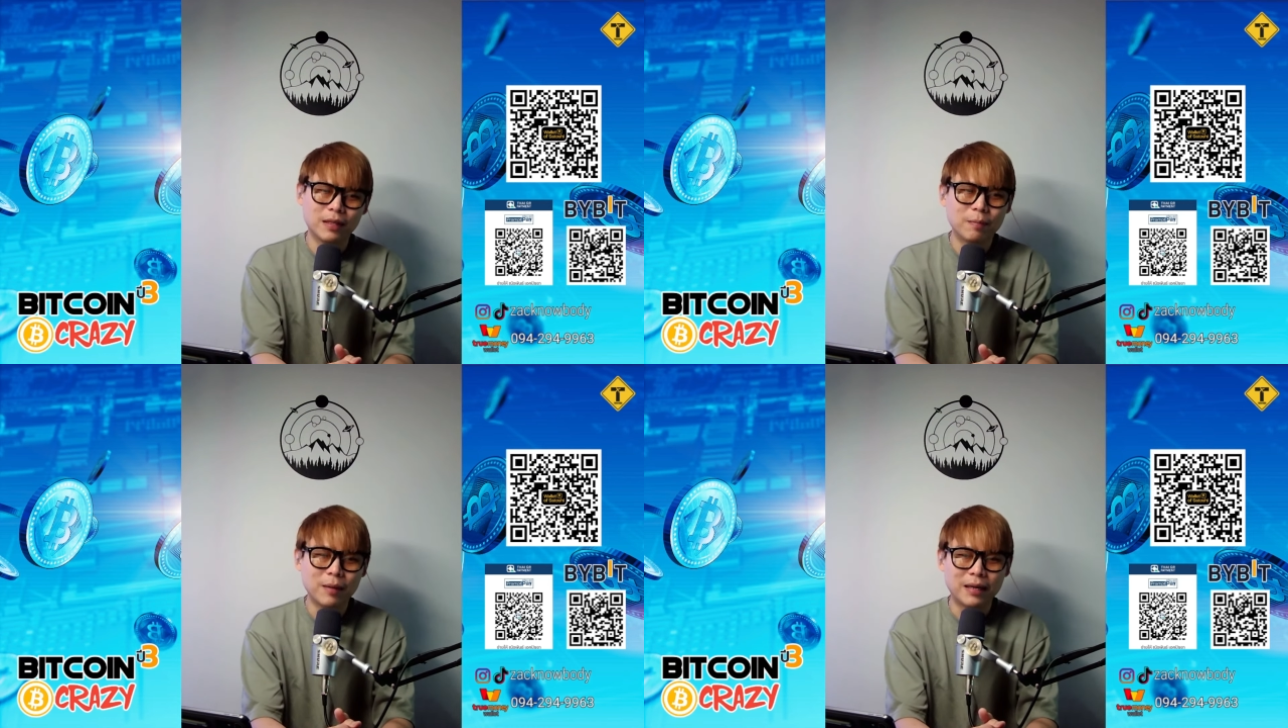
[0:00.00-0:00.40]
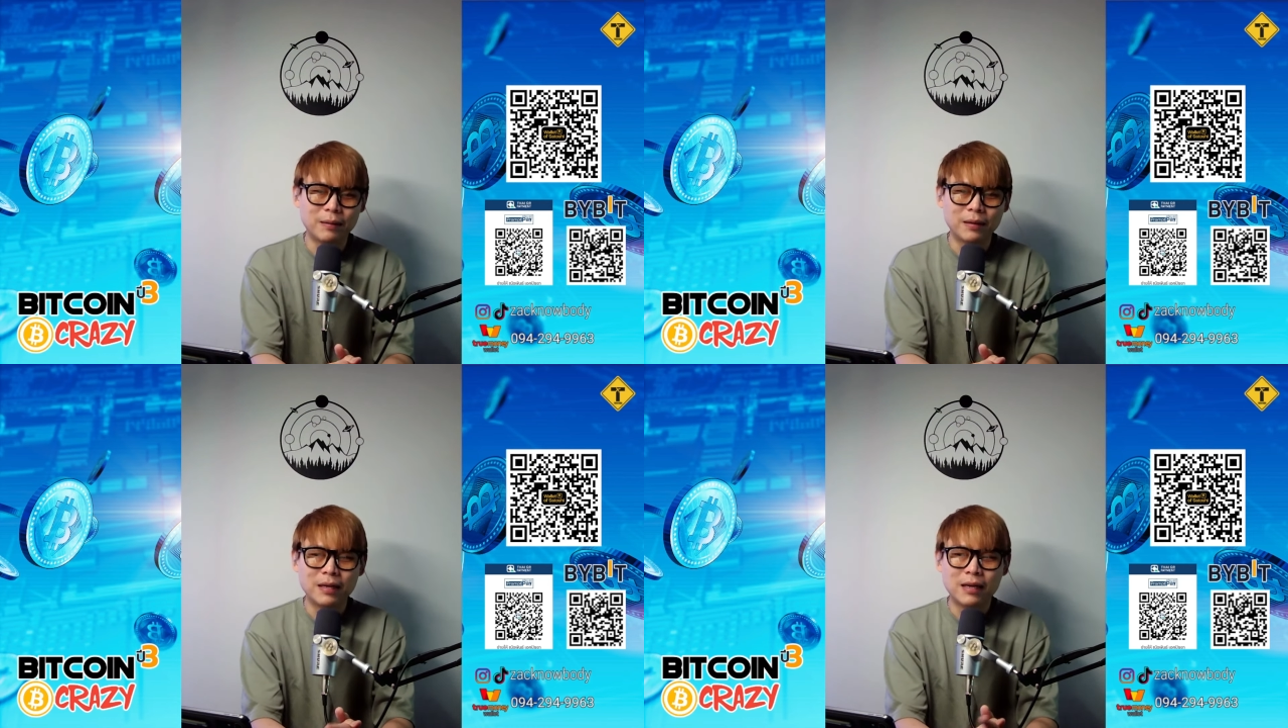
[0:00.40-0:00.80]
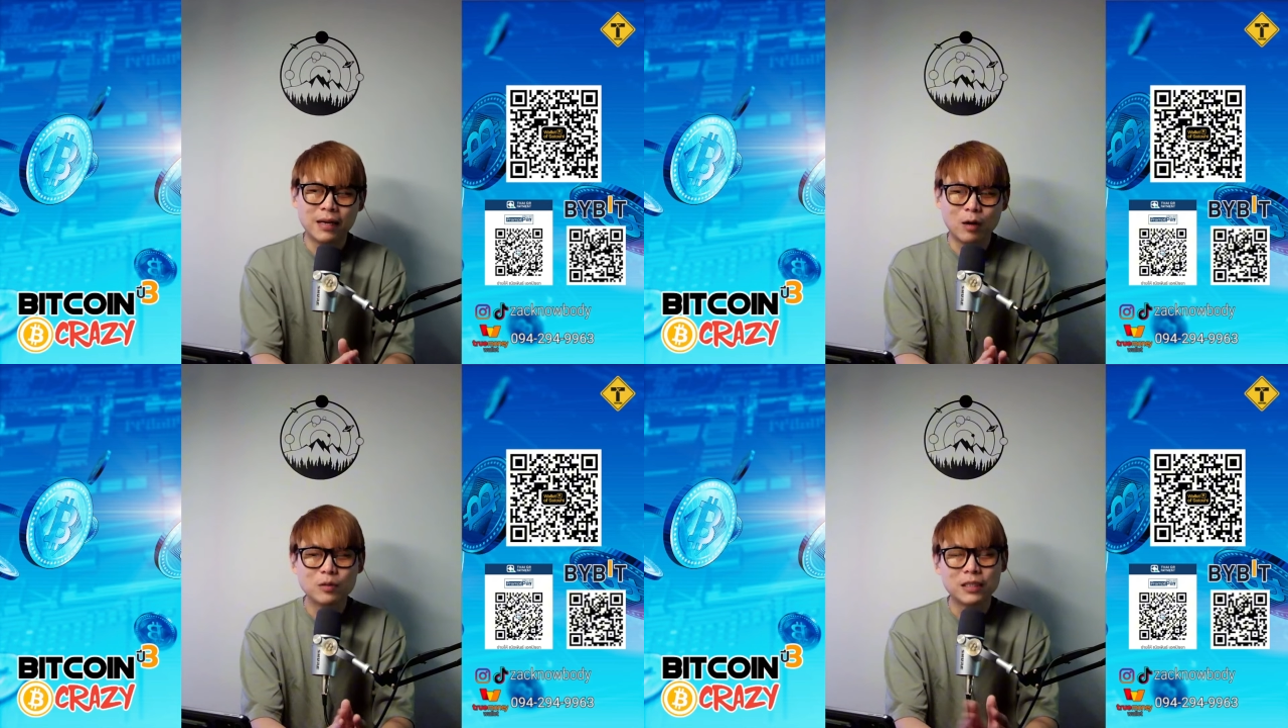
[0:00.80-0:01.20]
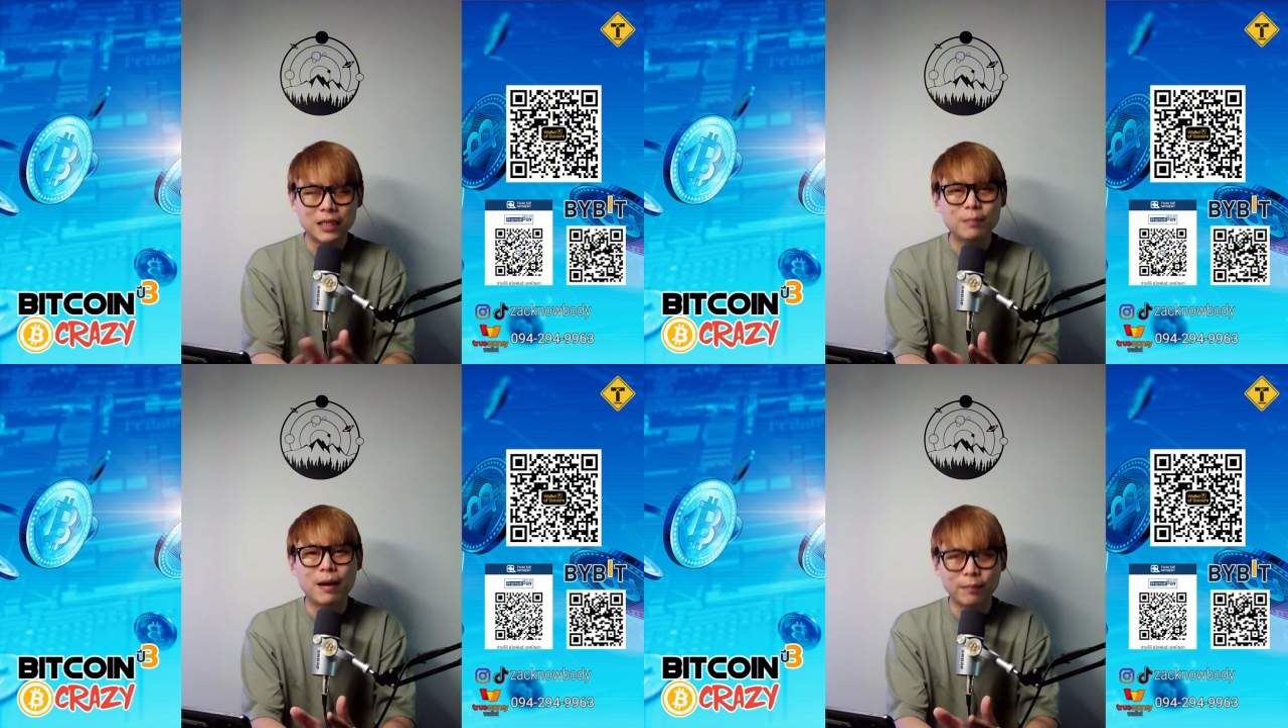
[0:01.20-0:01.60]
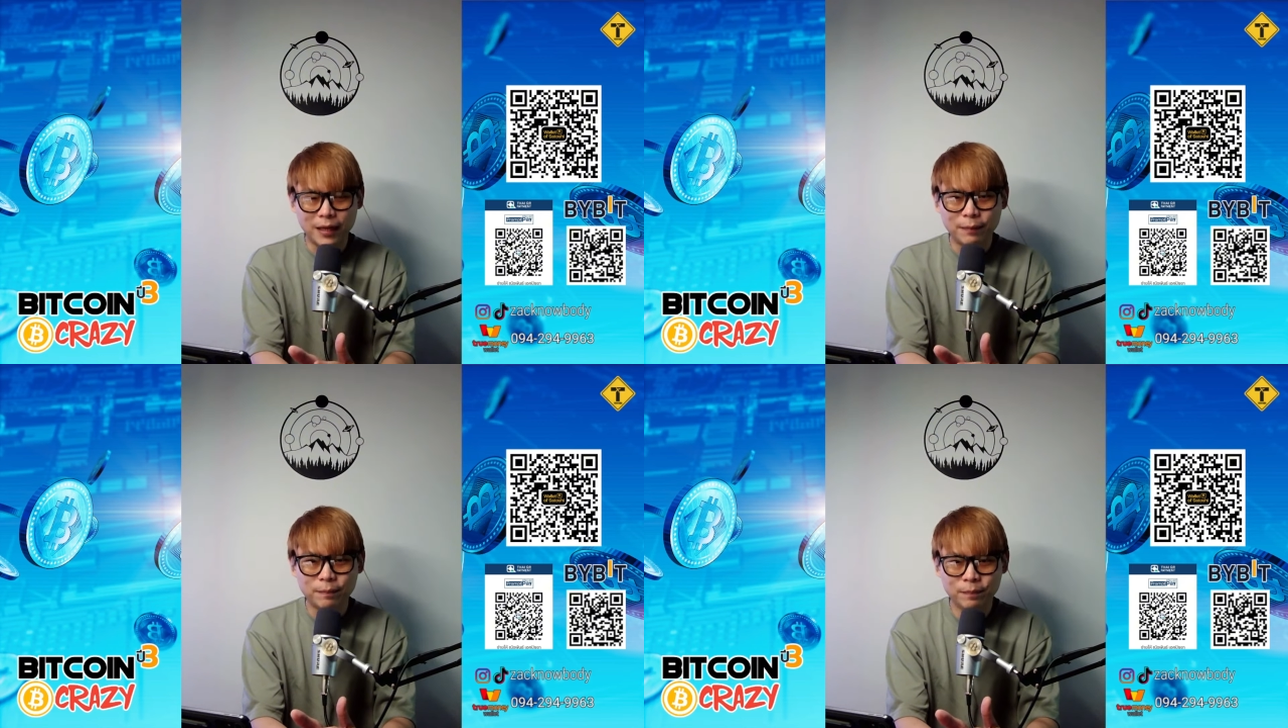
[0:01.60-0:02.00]
ทำไมเขาจึงคิดแบบ
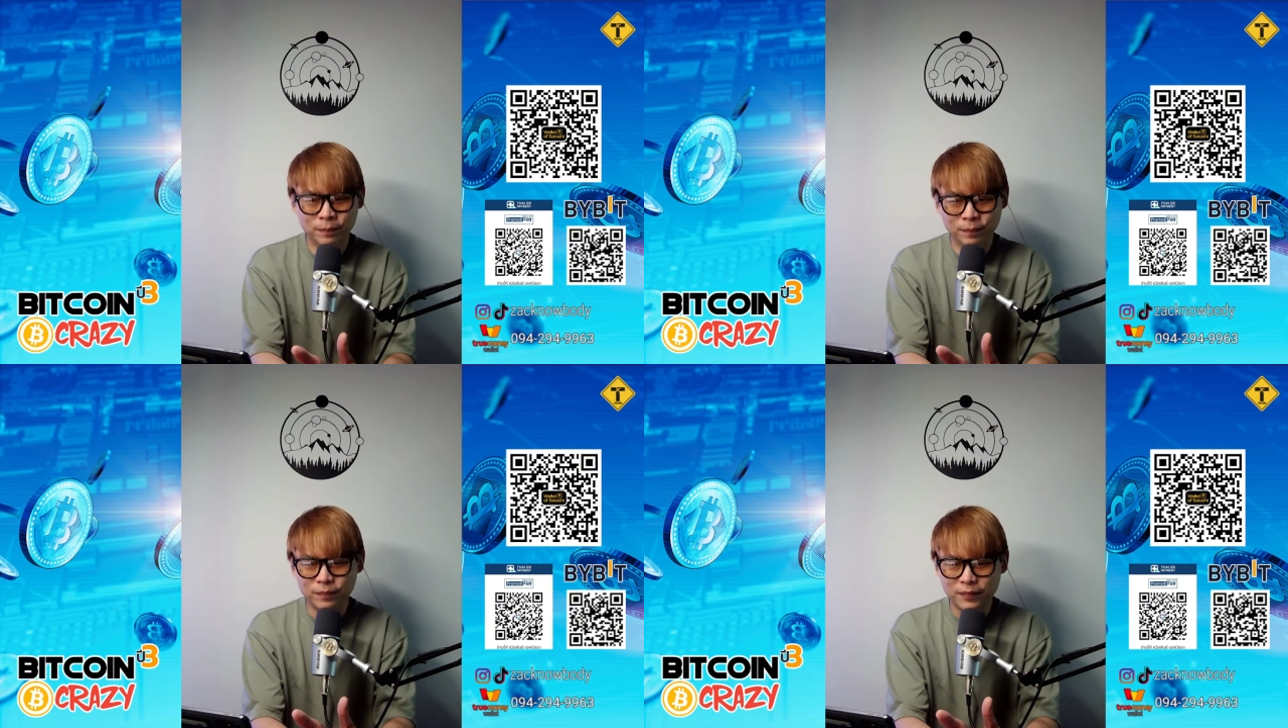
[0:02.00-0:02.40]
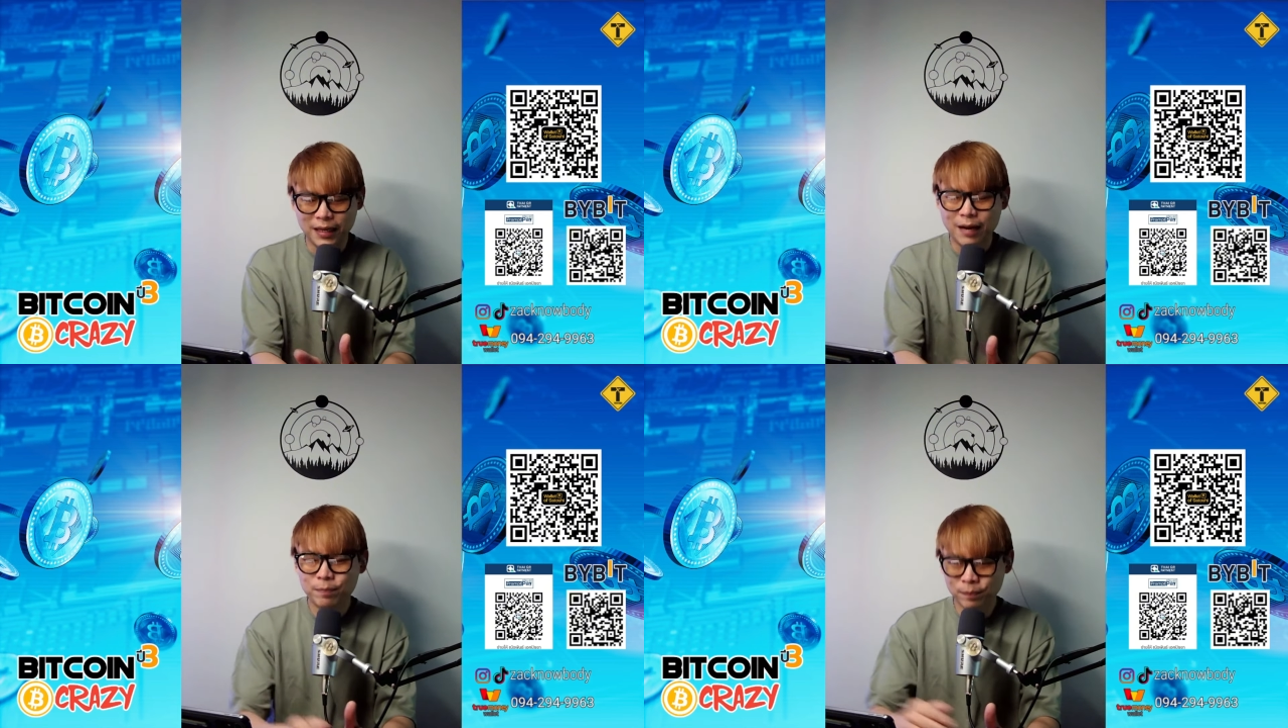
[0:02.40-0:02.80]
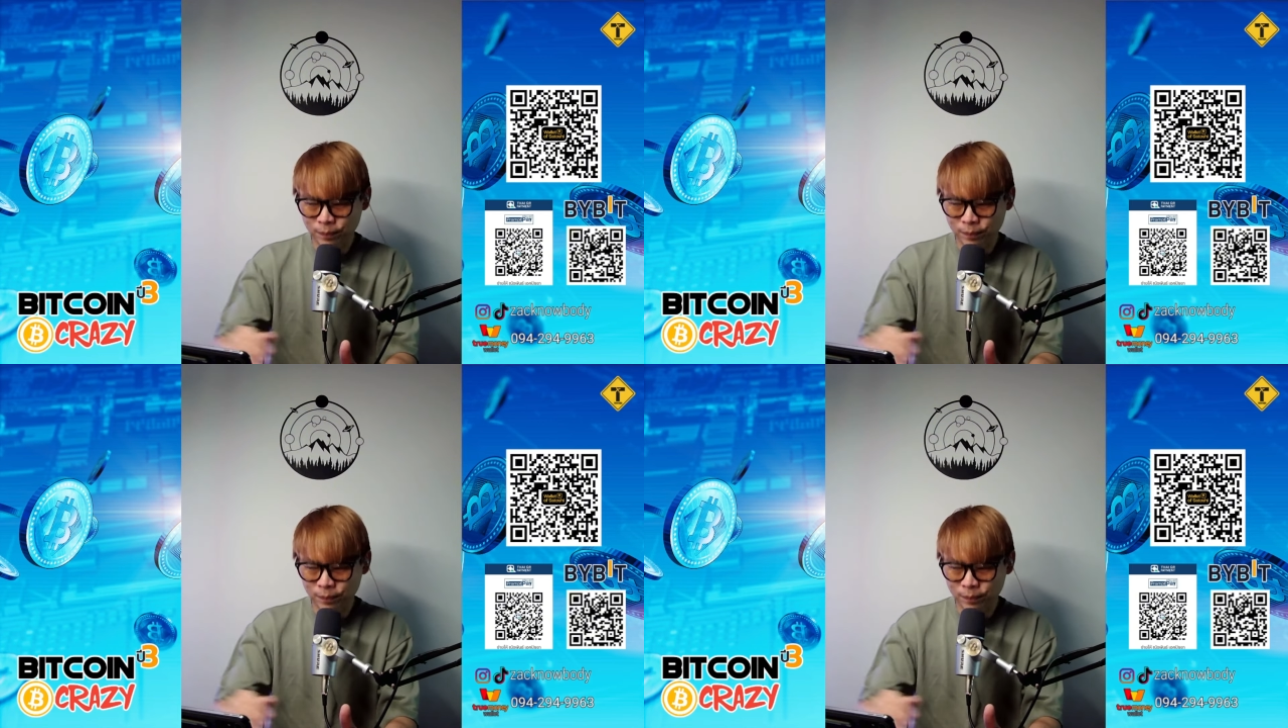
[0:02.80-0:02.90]
นั้นนะครับ